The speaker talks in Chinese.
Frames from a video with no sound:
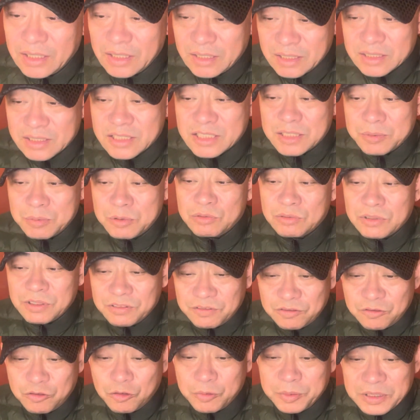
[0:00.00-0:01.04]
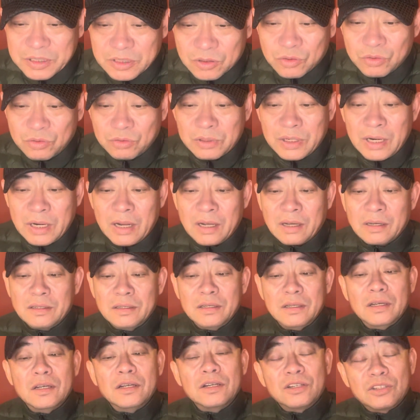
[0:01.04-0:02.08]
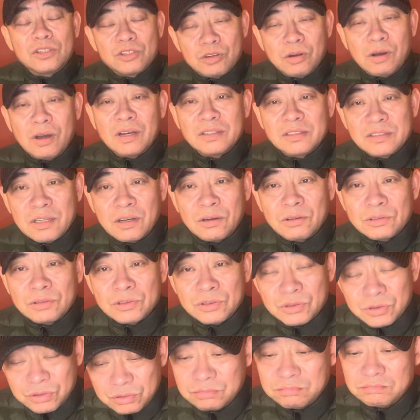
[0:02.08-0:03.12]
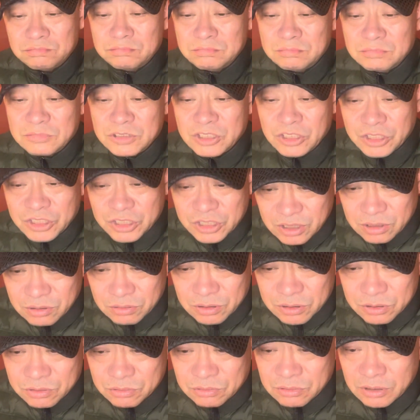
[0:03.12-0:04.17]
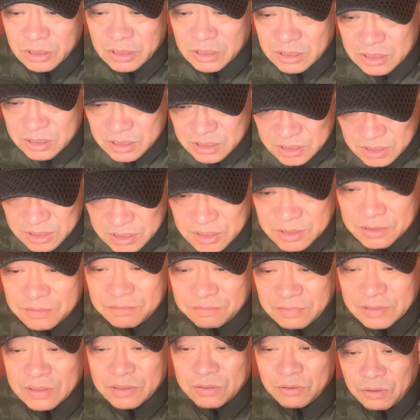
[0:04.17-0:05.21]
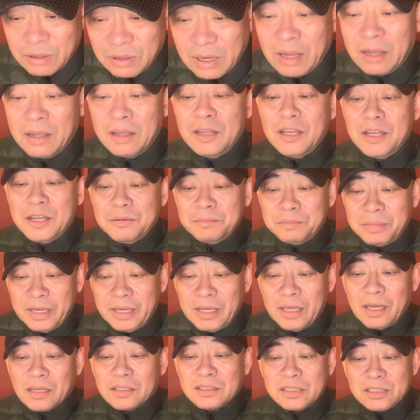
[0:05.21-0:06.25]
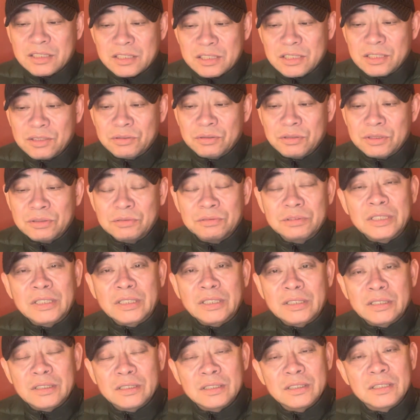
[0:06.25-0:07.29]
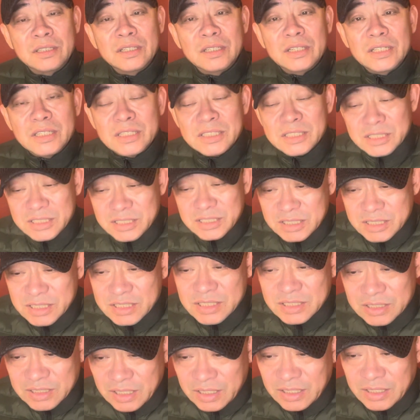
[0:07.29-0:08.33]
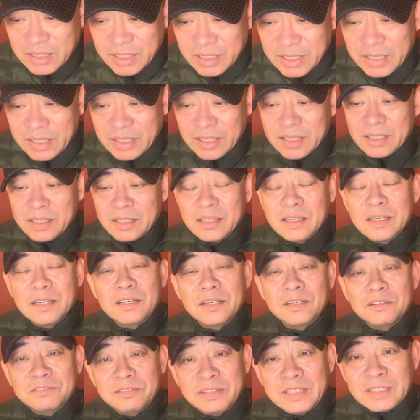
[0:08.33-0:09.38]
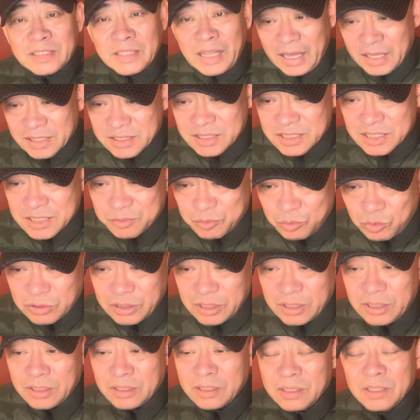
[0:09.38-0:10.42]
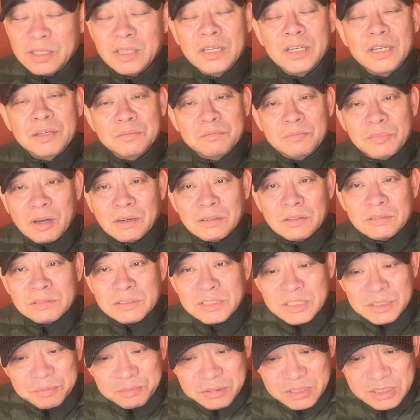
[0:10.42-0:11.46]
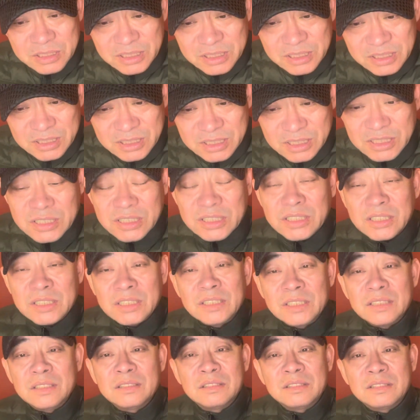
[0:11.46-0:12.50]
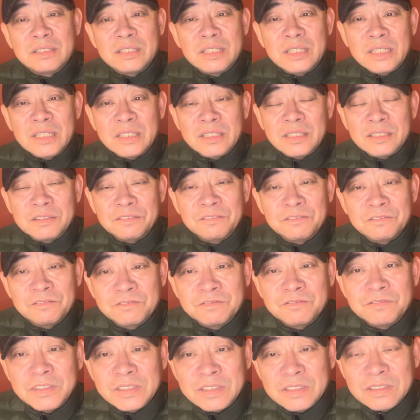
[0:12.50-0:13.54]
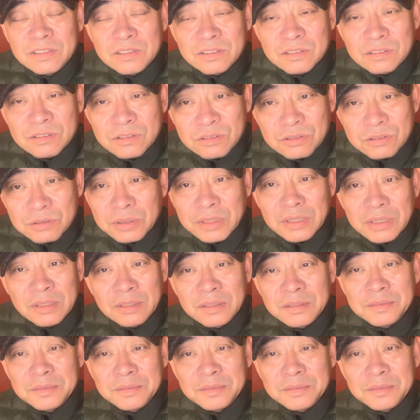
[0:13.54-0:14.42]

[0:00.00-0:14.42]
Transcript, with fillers: 和资本主义复辟的土壤，创造出社会主义的新文化，培养起社会主义的新人类。为达此目的，毛主席不惜自己跌得粉碎。